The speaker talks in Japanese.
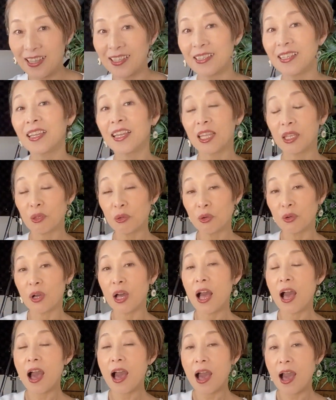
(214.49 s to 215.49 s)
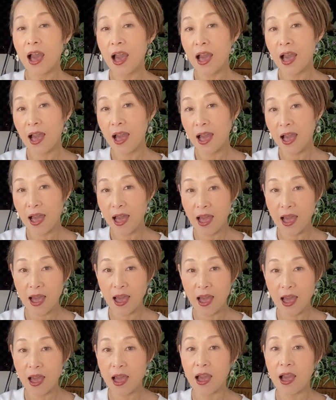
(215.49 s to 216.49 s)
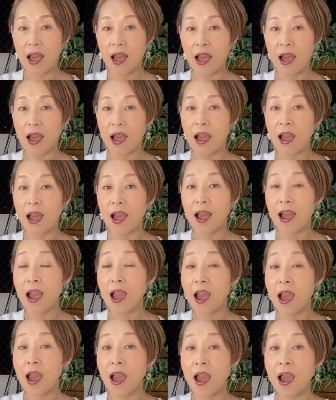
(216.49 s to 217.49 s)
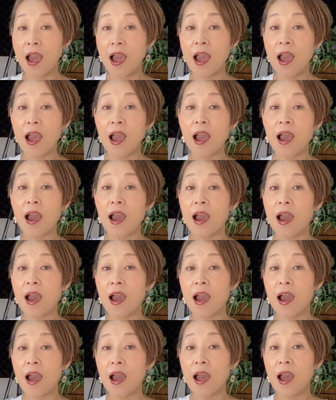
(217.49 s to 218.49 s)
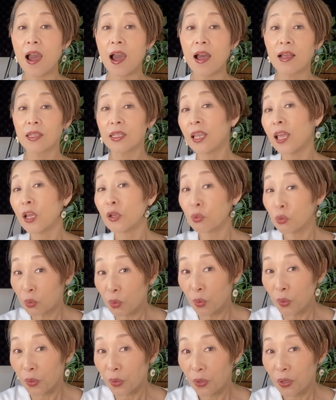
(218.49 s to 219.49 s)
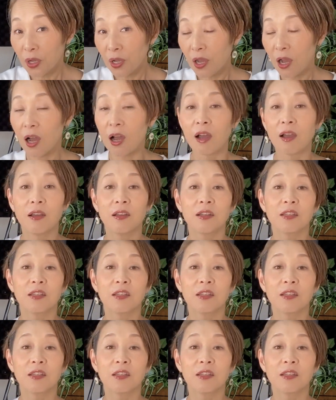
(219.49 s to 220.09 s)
だけど、ってやると、あ、